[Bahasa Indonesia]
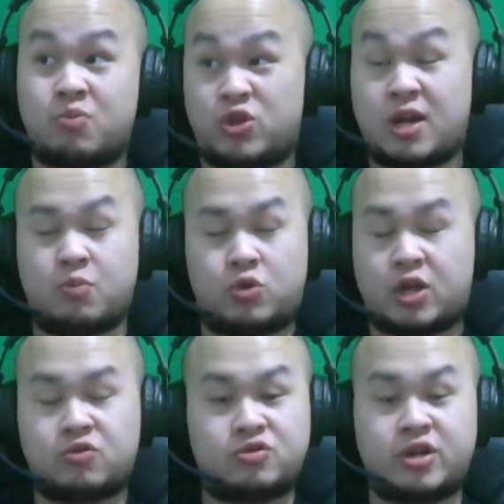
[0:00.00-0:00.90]
botak, botak
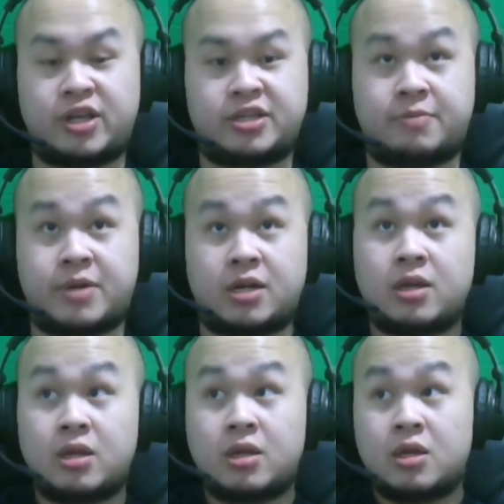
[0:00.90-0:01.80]
terus dari zaman
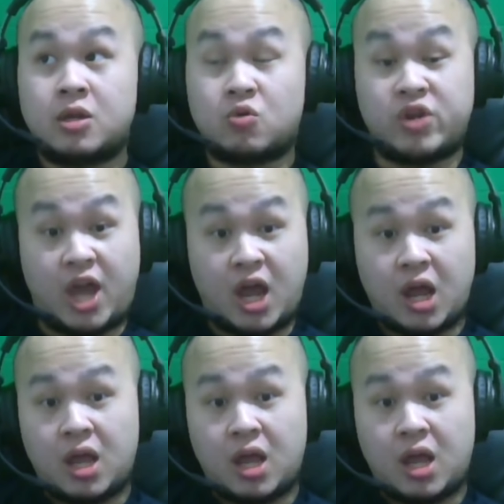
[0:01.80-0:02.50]
kuliah.